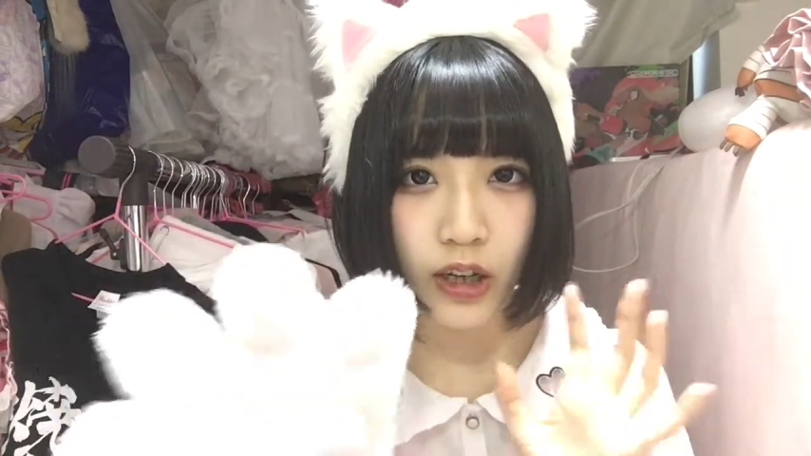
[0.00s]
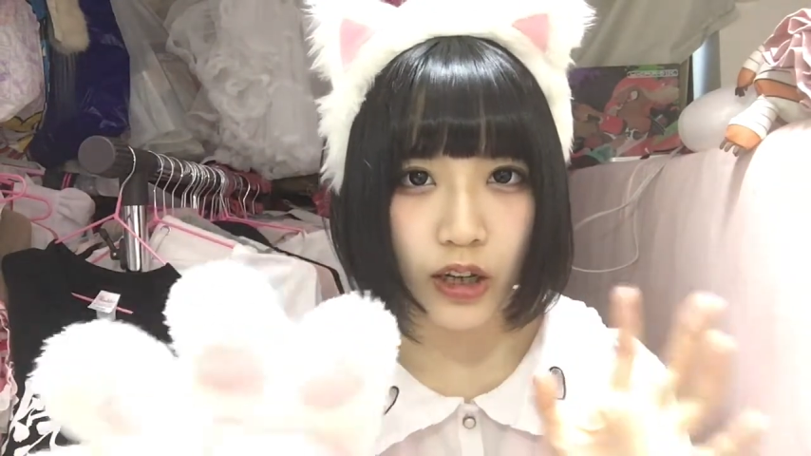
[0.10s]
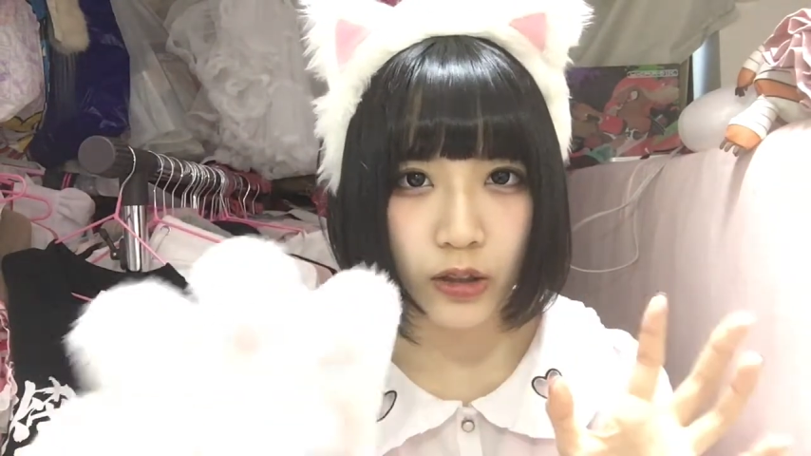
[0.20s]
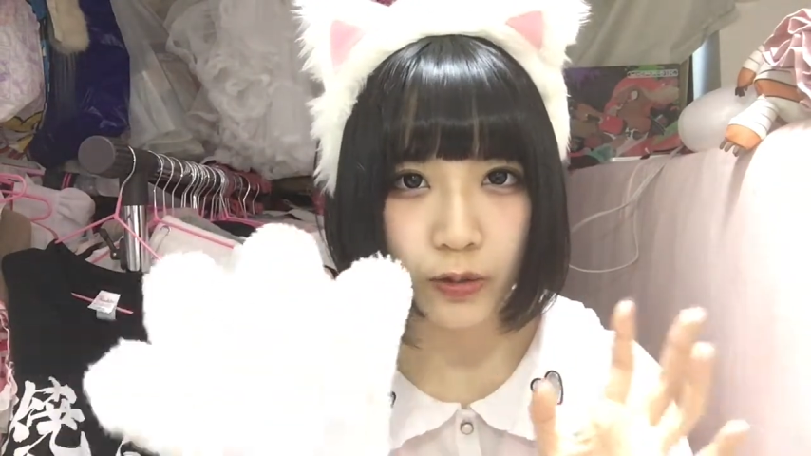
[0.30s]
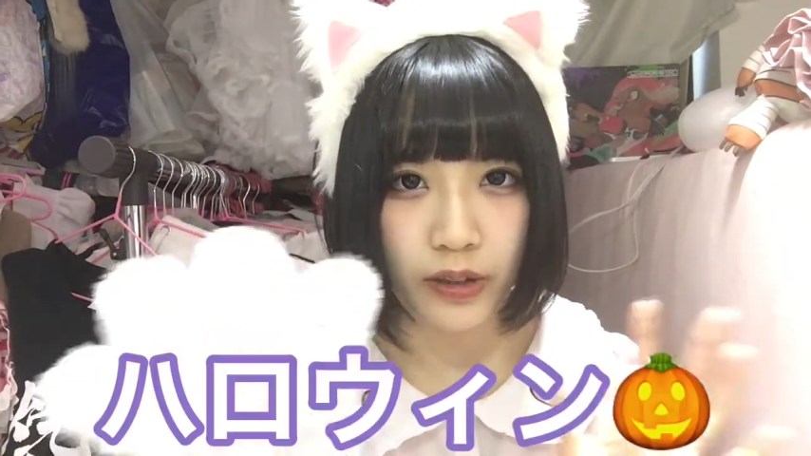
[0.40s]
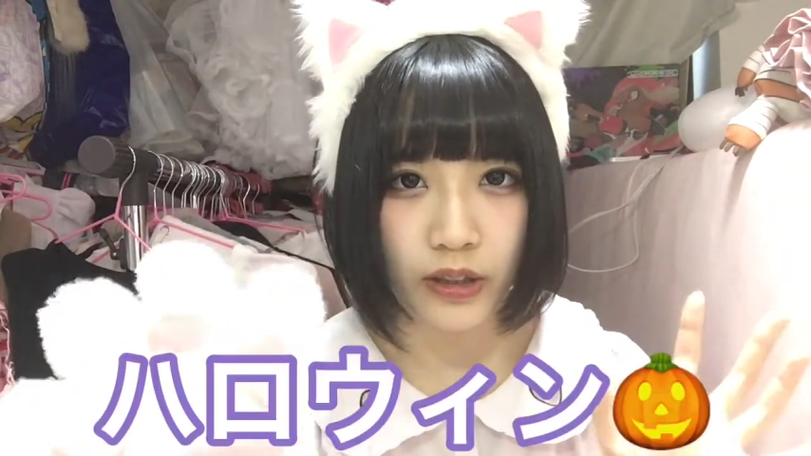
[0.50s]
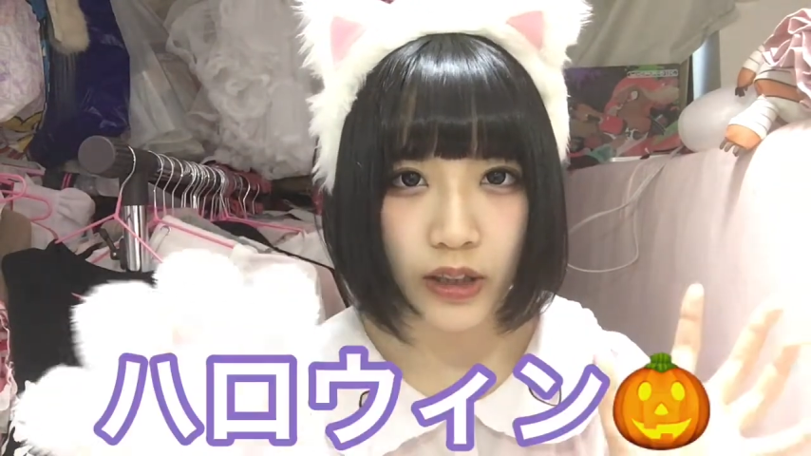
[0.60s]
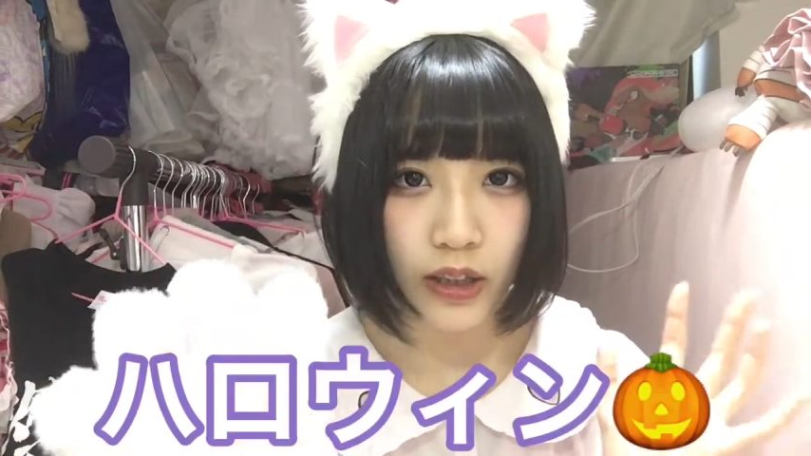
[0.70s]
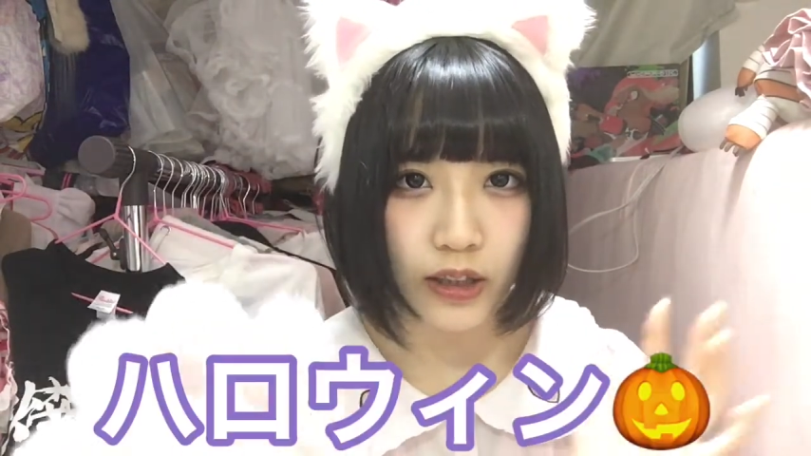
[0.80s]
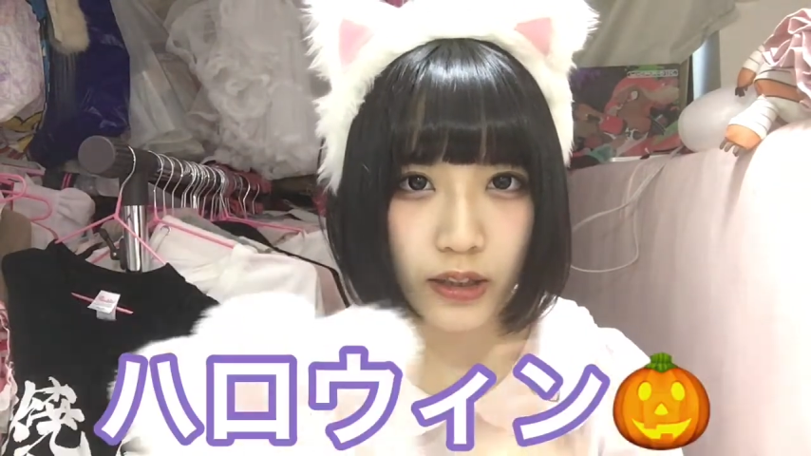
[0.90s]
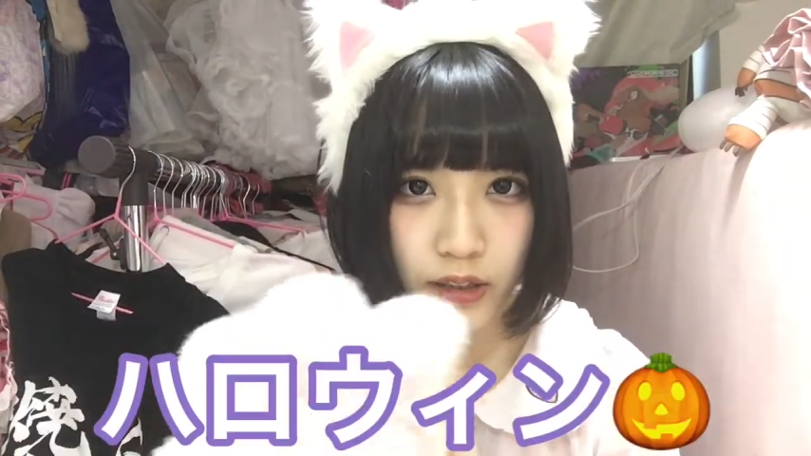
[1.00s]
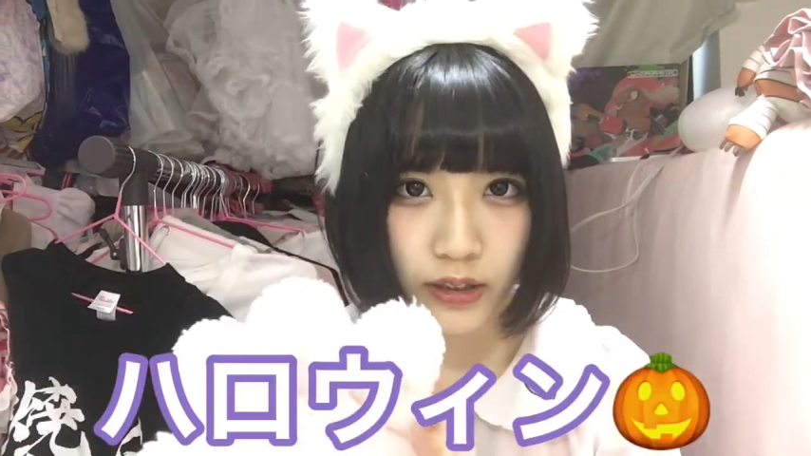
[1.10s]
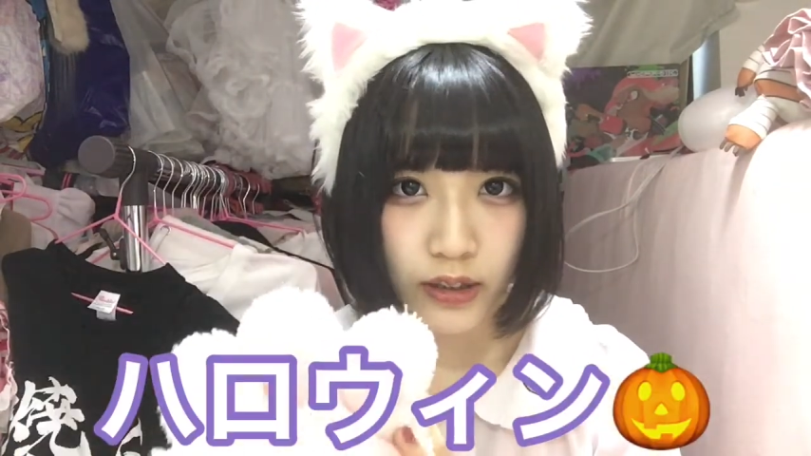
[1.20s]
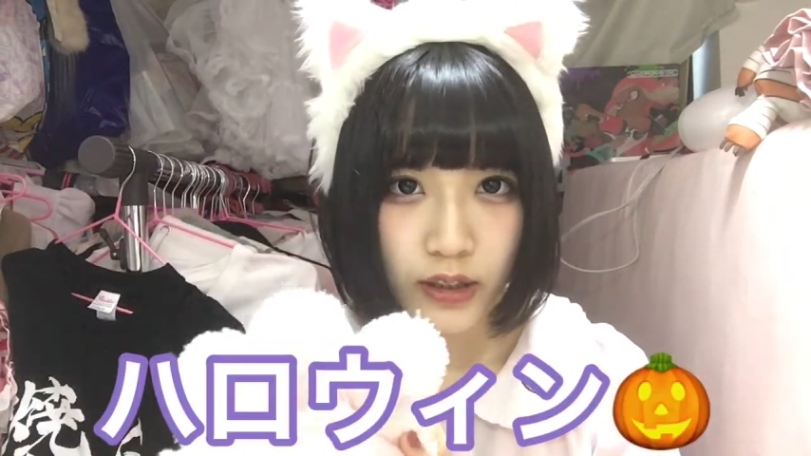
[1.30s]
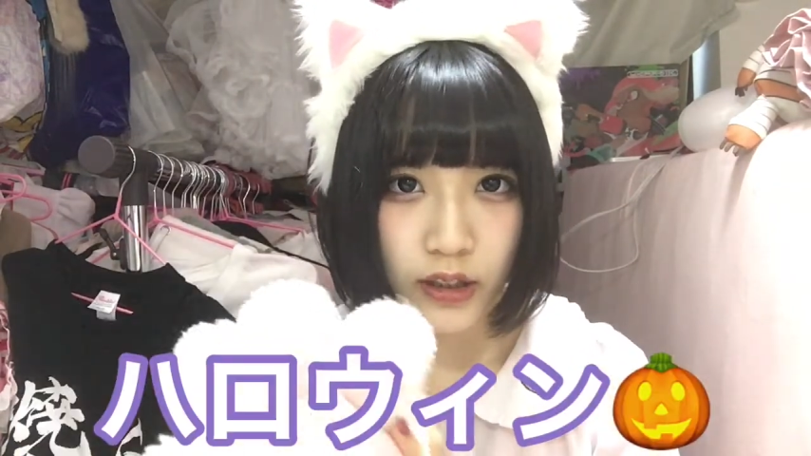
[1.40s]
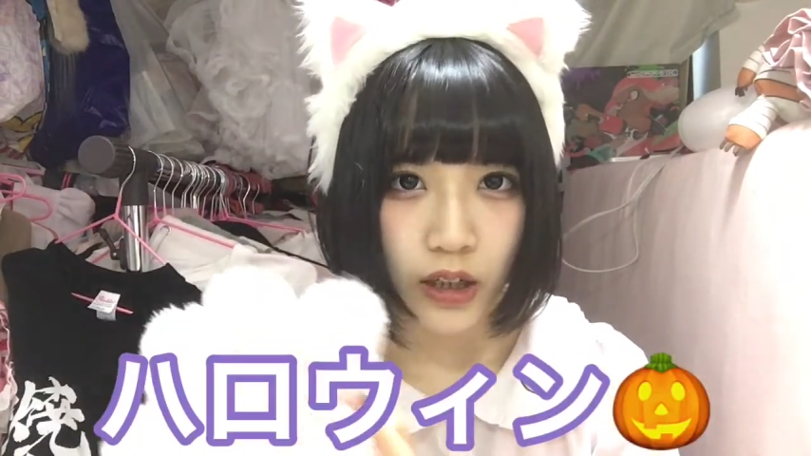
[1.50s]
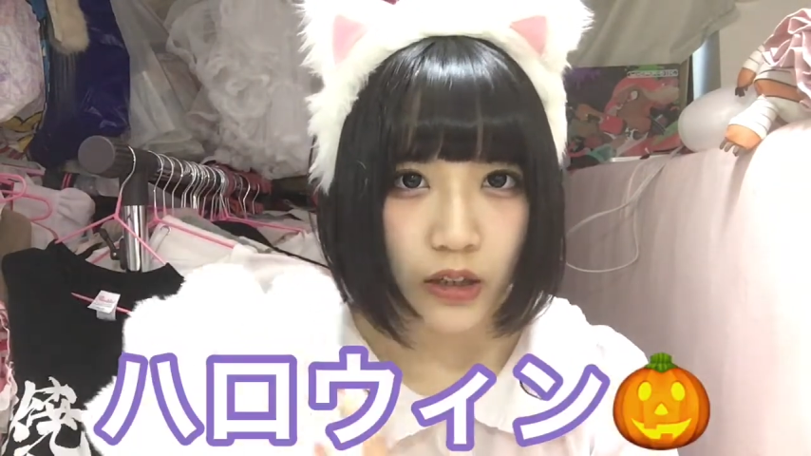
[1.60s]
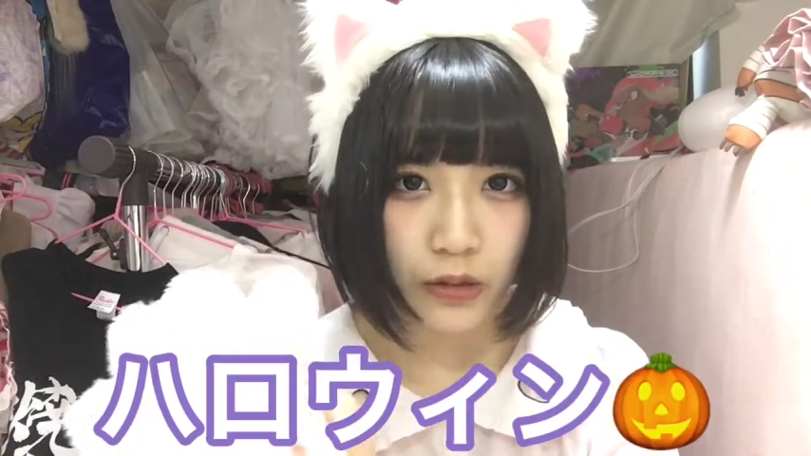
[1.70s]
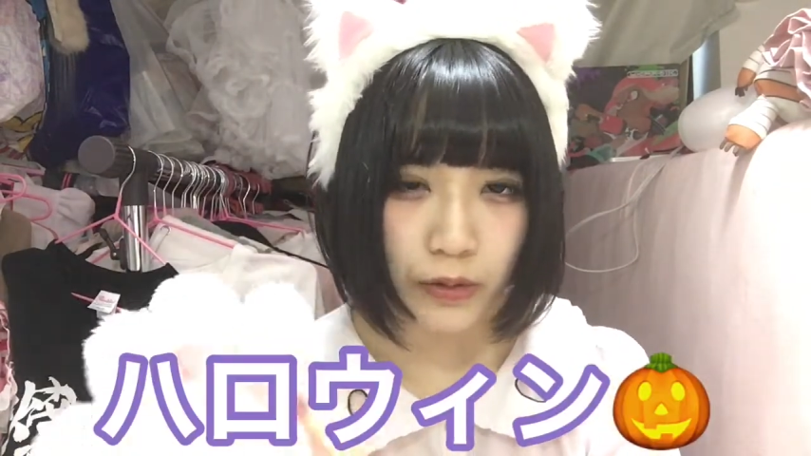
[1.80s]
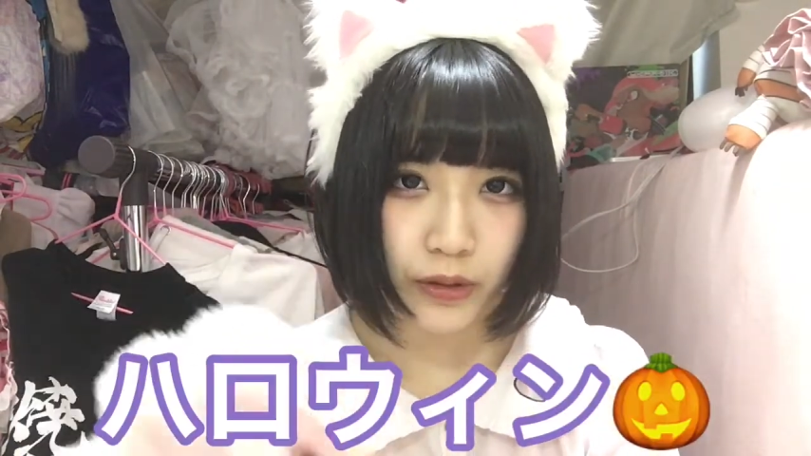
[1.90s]
ハロウィンだから
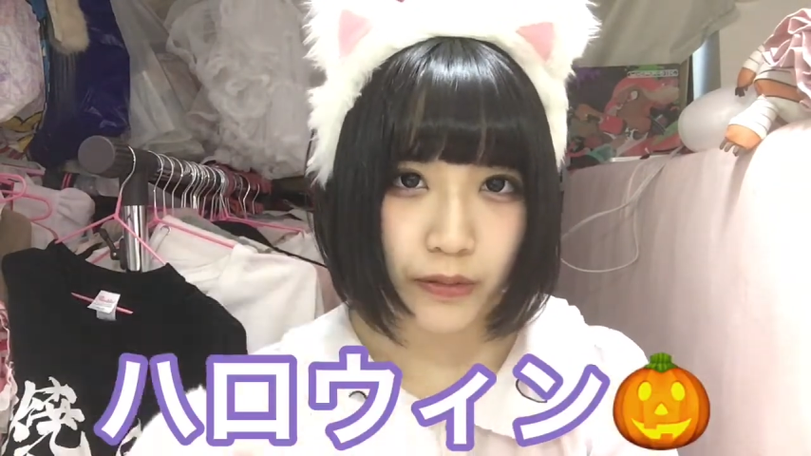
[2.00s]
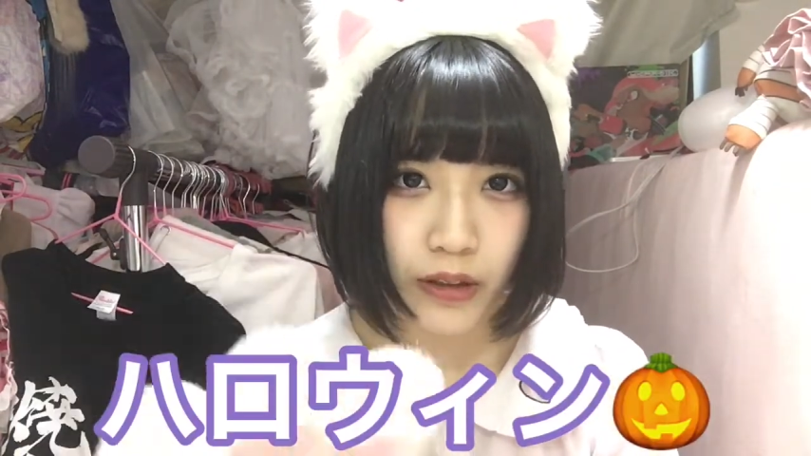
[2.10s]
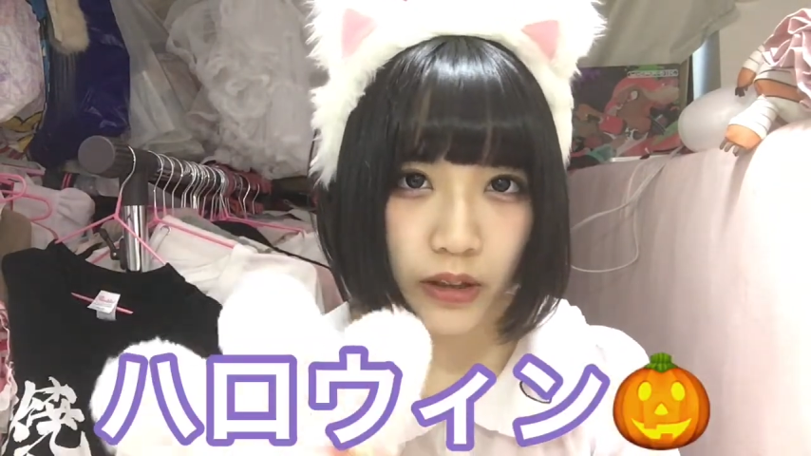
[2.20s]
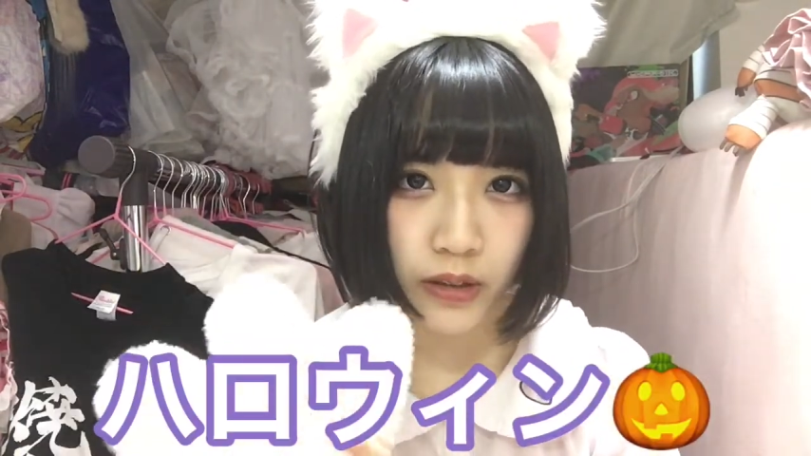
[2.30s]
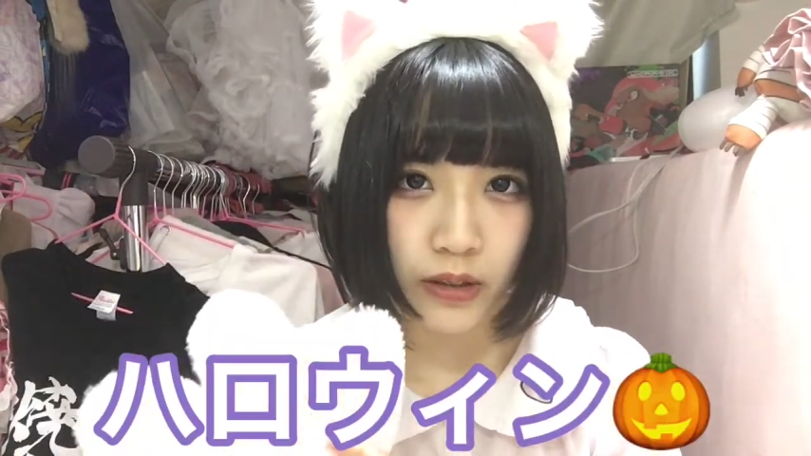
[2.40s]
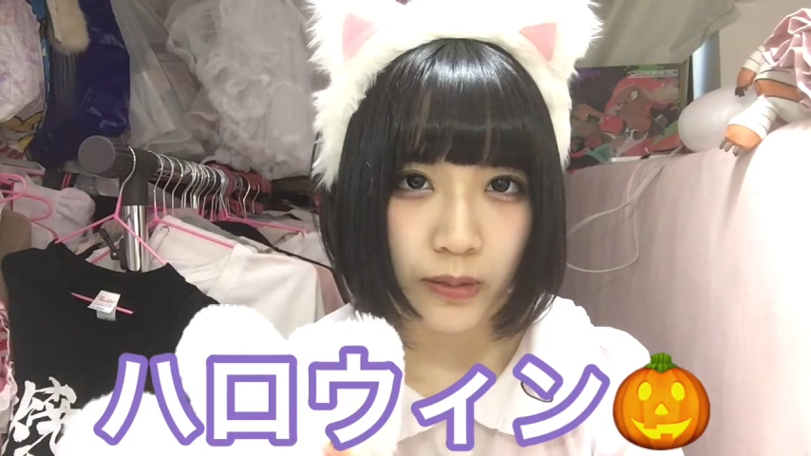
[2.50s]
ハロウィンは